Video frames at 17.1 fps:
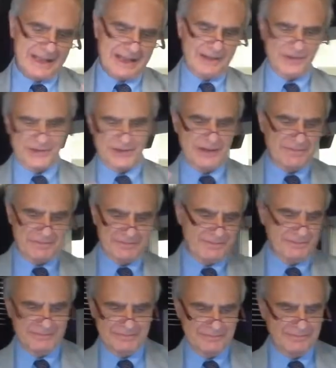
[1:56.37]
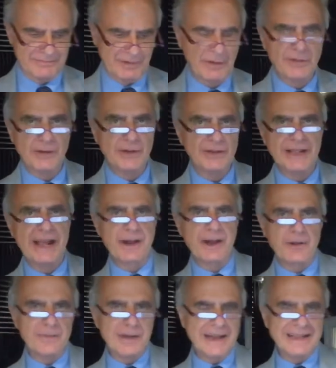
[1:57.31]
così, ve lo voglio dare
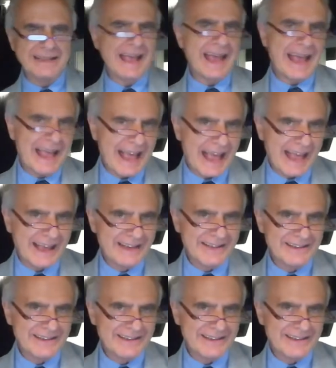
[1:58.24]
come idea,